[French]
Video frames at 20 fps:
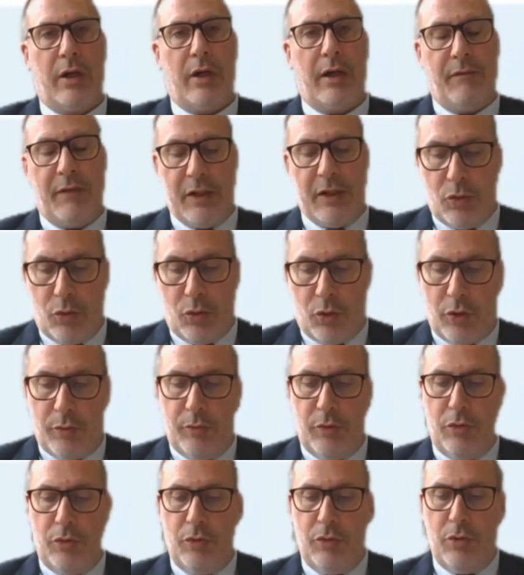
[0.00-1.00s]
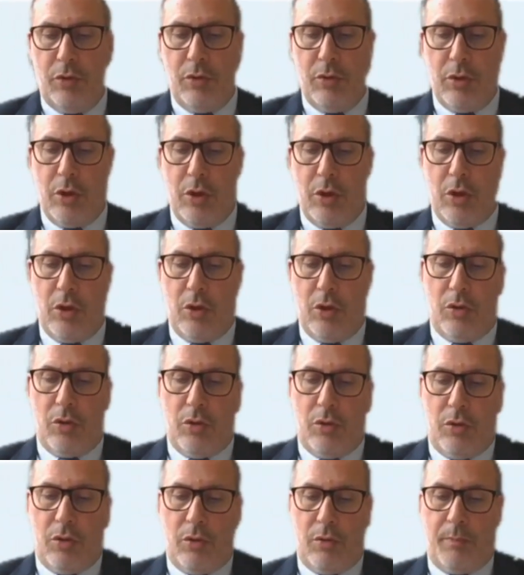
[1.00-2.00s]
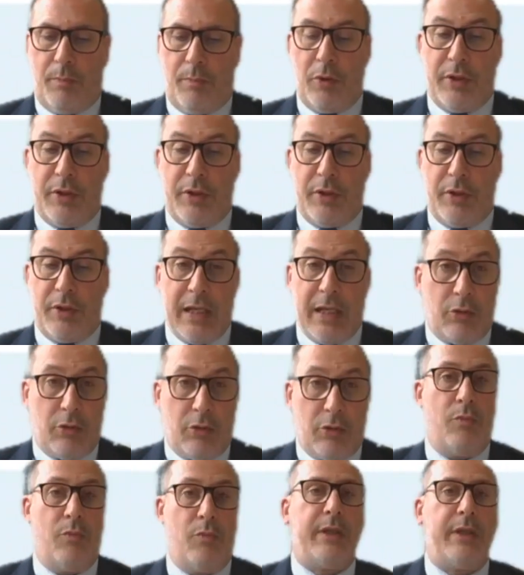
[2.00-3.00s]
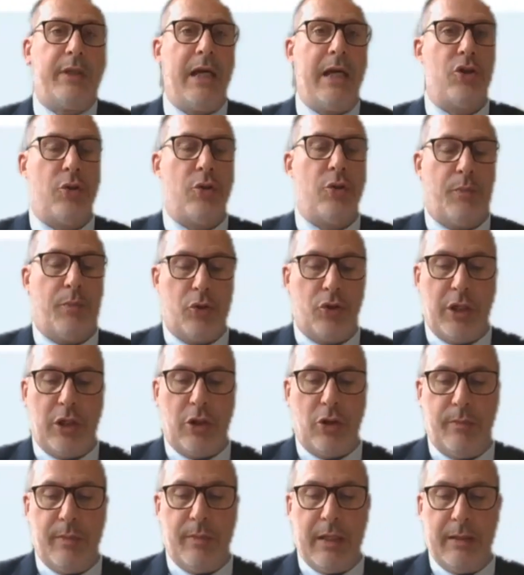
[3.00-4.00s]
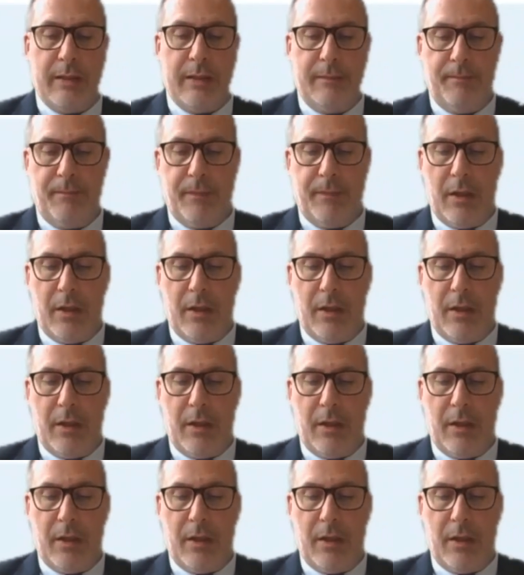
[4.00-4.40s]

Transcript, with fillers: réflexions communes, peut-être du montage de projets communs